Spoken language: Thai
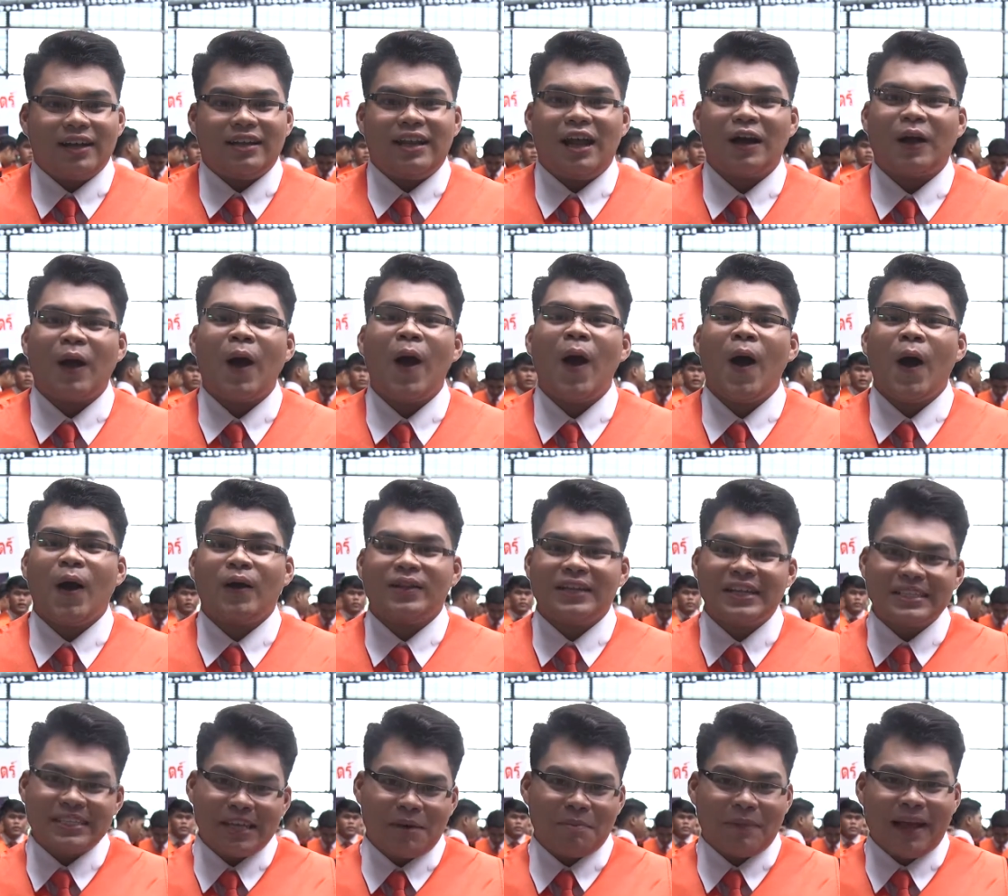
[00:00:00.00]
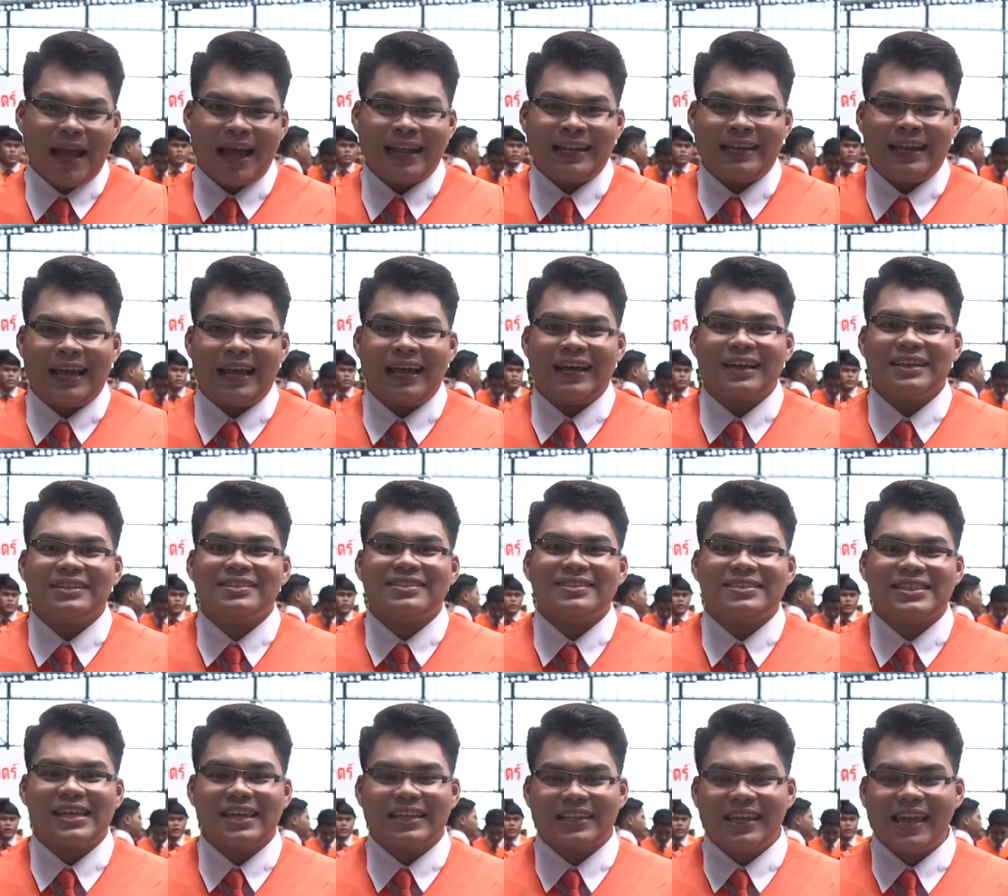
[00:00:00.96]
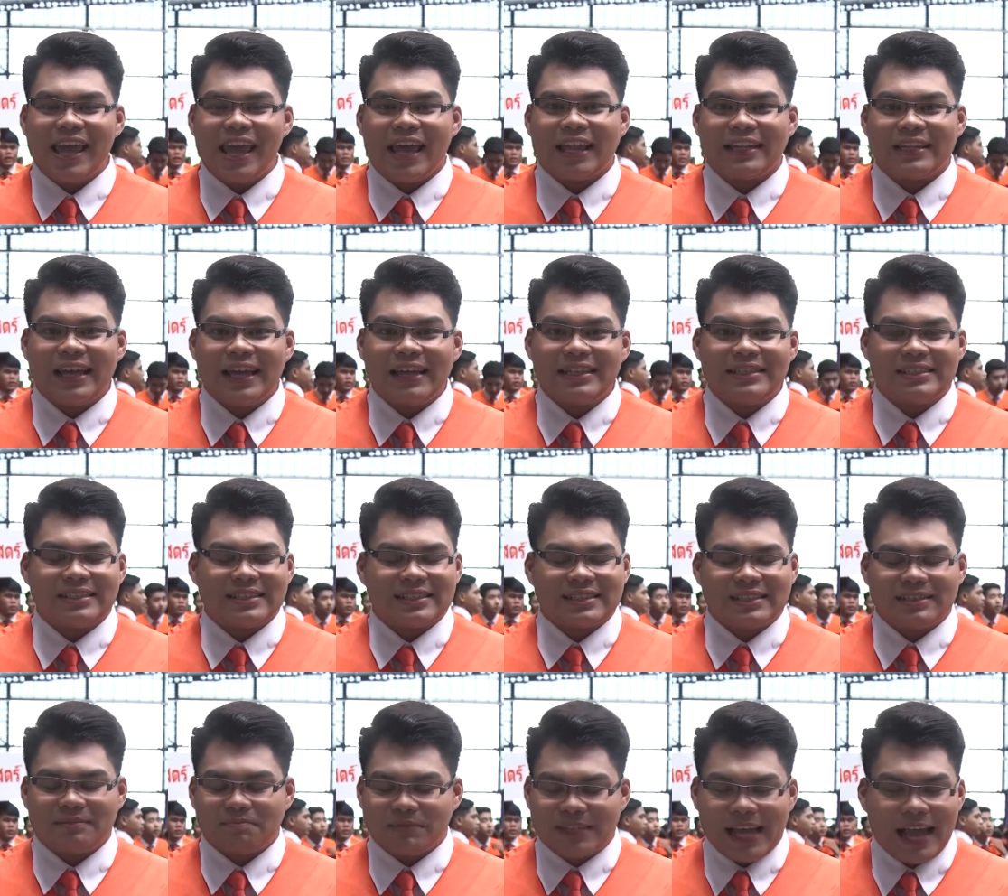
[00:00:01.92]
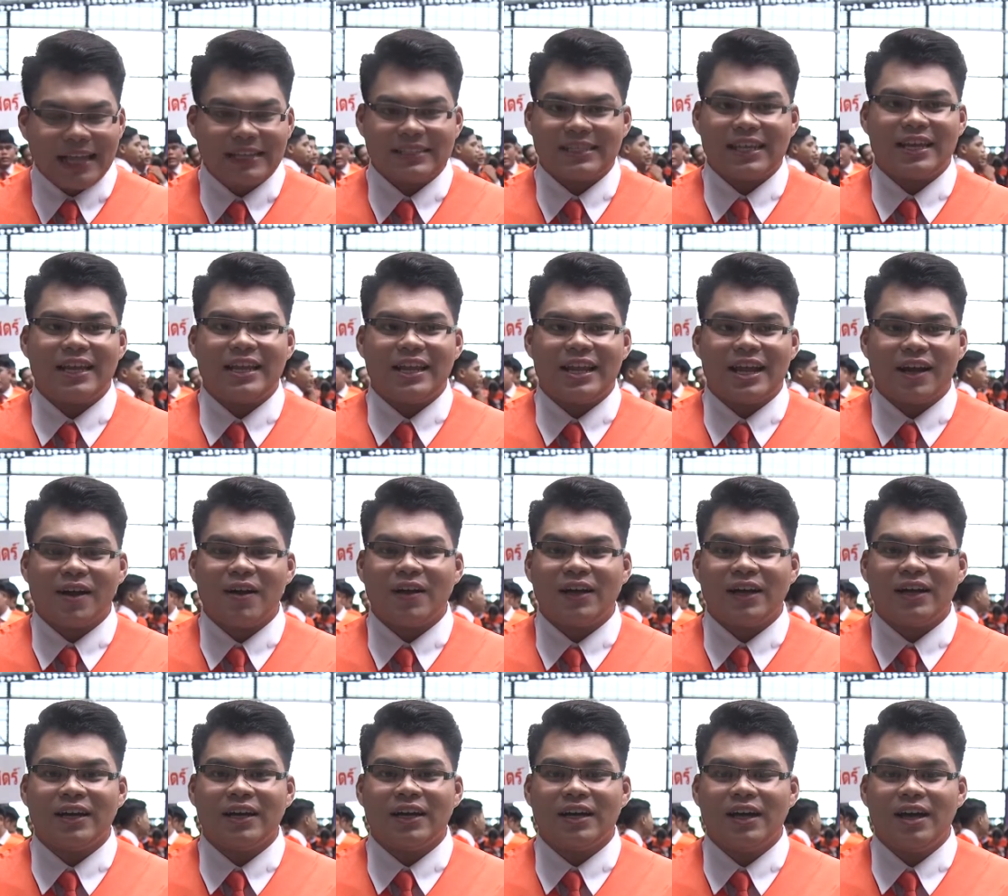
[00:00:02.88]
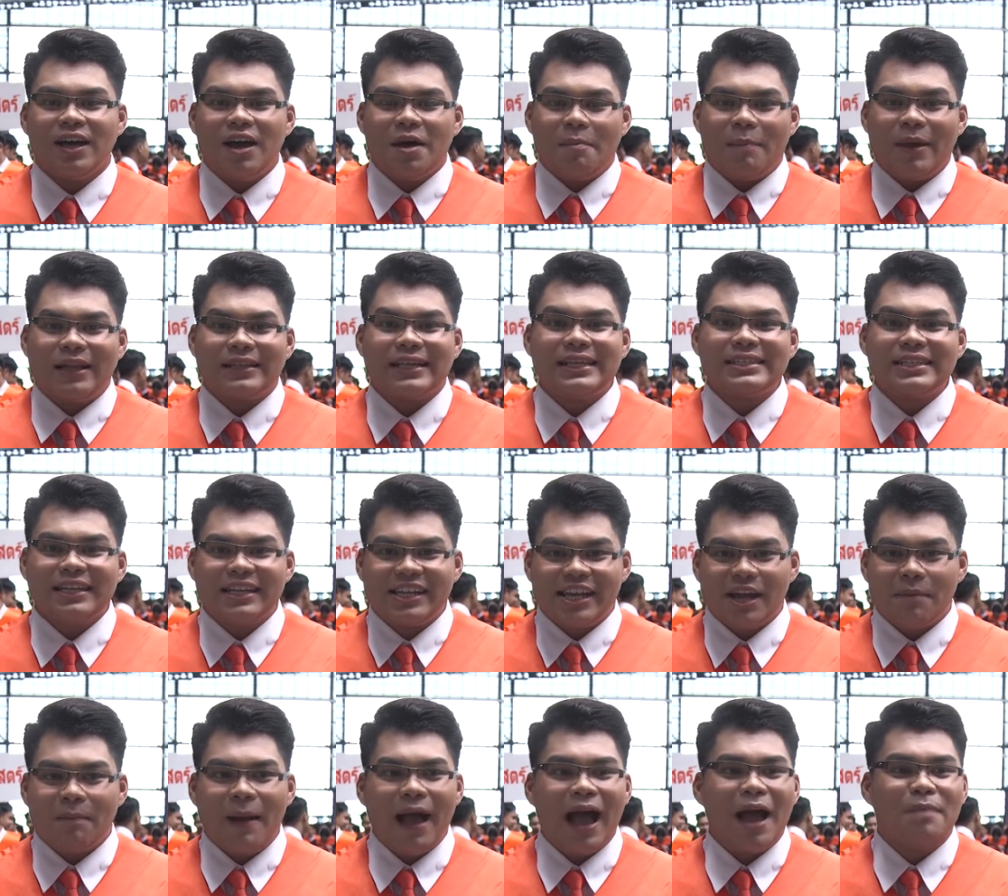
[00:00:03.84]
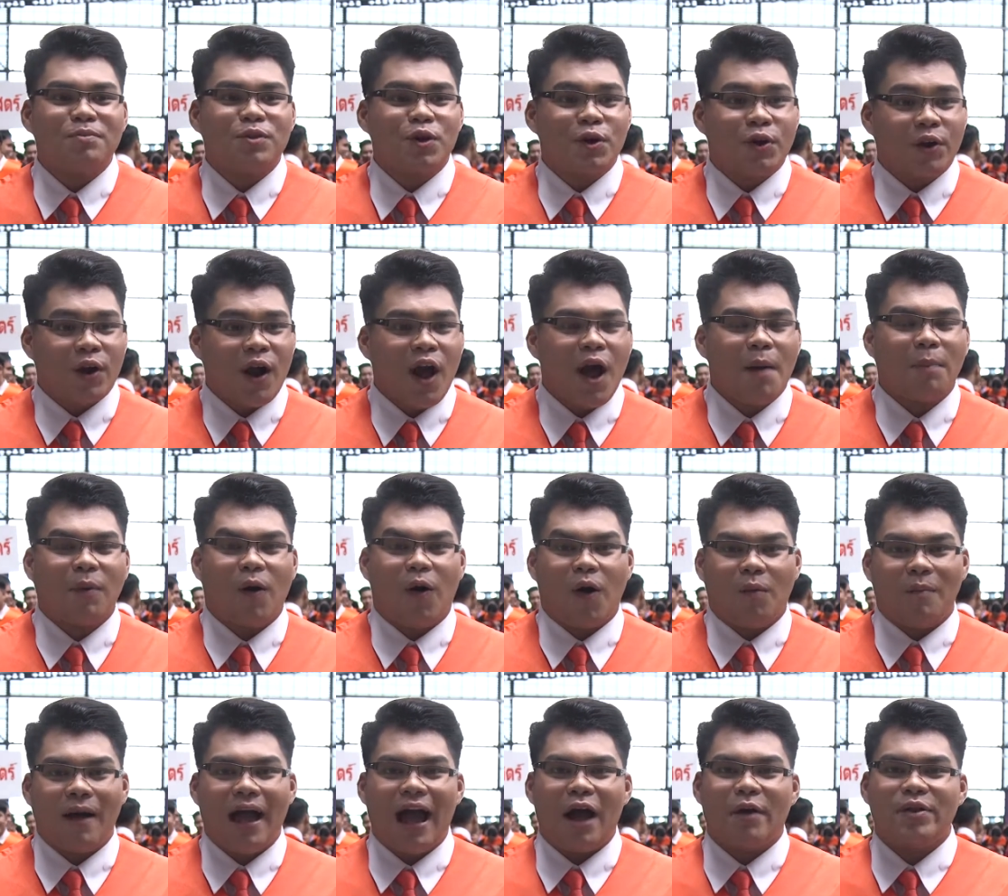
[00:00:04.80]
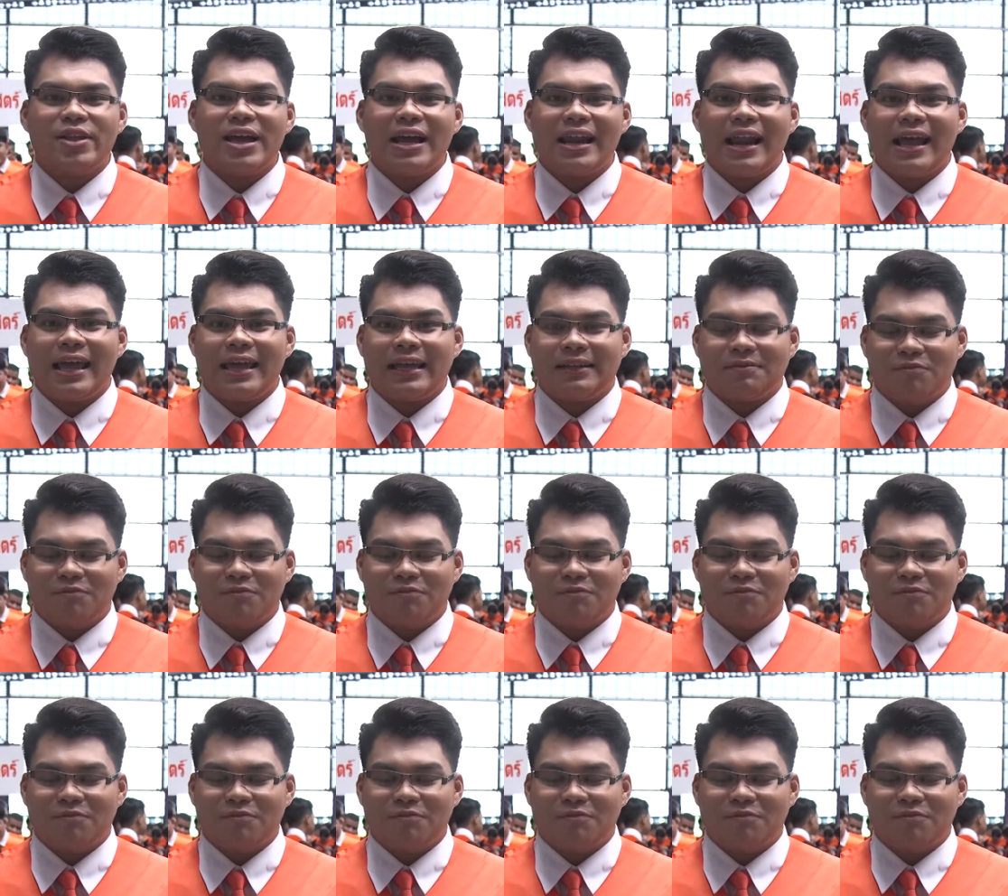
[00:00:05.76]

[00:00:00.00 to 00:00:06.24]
แล้วก็ที่สำคัญเนี่ยสิ่งที่เห็นได้ชัดเจนเลยก็คือเป็นทัศนียภาพโดยรอบของมหาวิทยาลัย